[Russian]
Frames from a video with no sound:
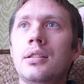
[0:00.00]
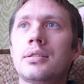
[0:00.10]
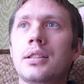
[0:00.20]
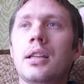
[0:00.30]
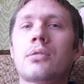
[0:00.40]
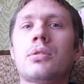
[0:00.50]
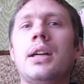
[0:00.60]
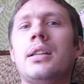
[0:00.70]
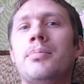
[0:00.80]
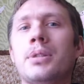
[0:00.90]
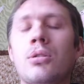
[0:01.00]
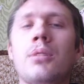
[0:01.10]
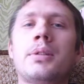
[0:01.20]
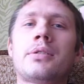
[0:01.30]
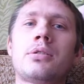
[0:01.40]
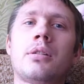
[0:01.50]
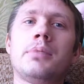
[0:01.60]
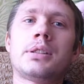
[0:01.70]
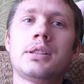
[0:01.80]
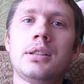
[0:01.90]
Зайдя туда, нам подробно все
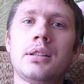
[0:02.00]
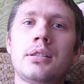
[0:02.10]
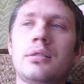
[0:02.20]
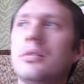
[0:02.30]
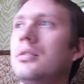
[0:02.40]
объяснили,